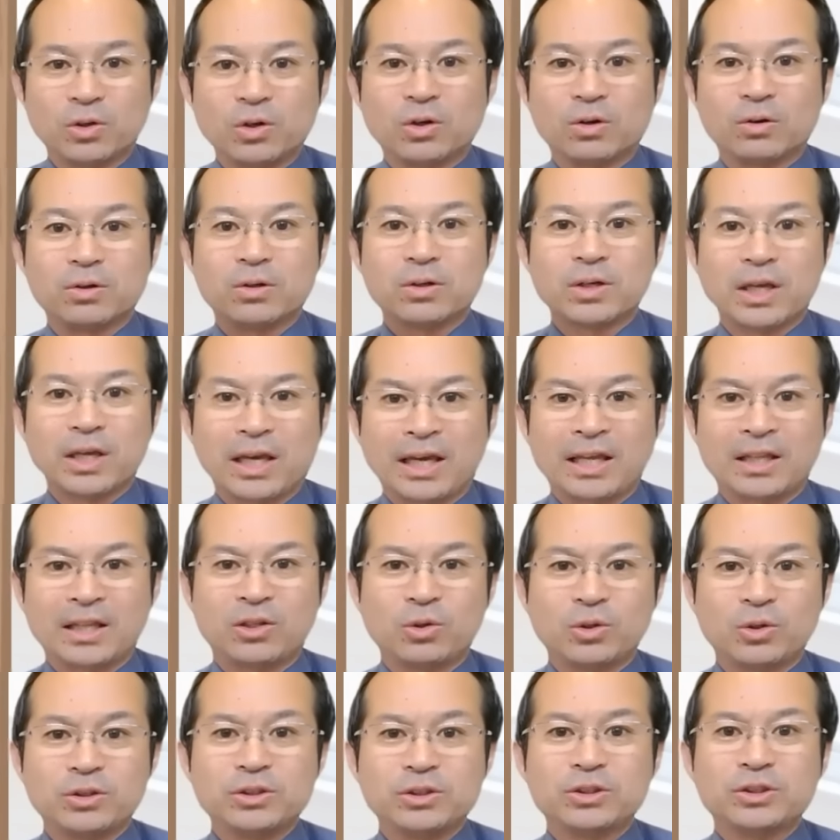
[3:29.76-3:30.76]
を、えー、
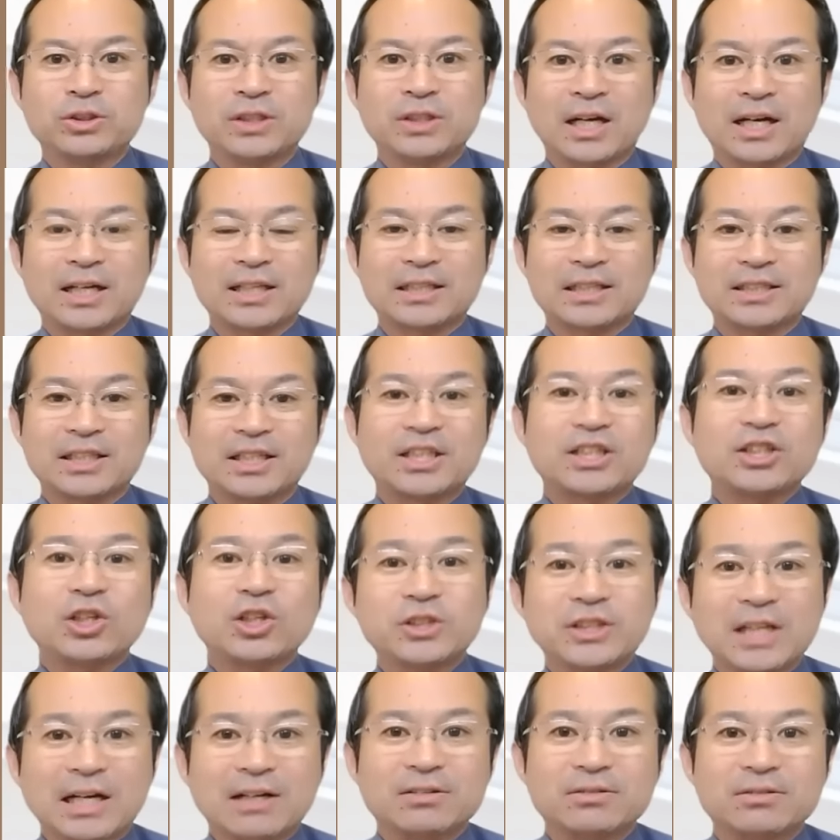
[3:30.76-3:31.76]
どういう風な形で引き
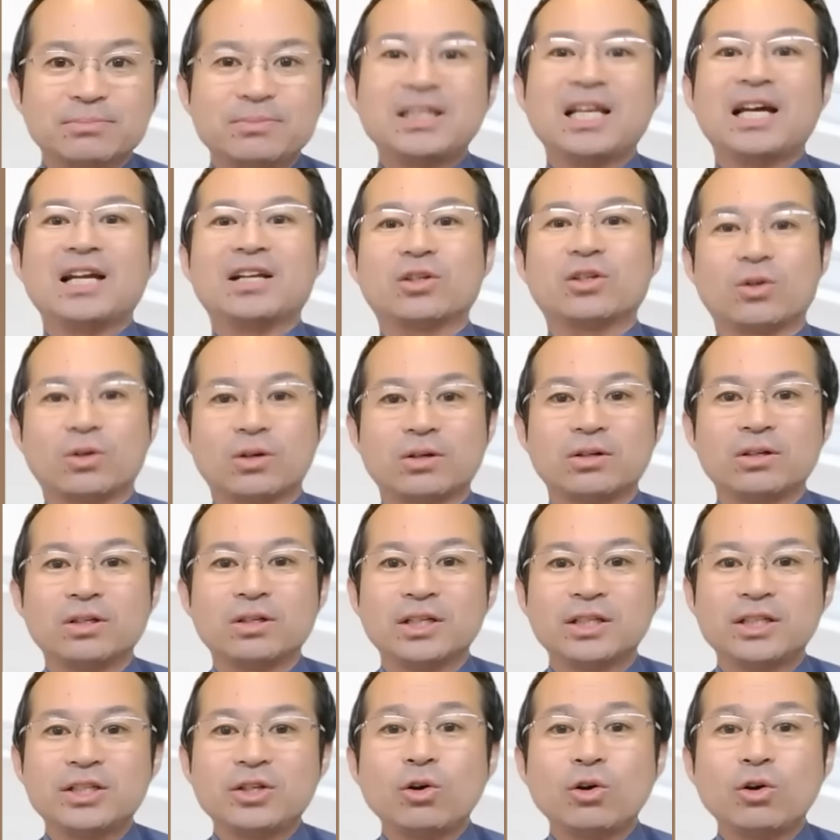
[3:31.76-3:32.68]
取っちゃうみたいなところ。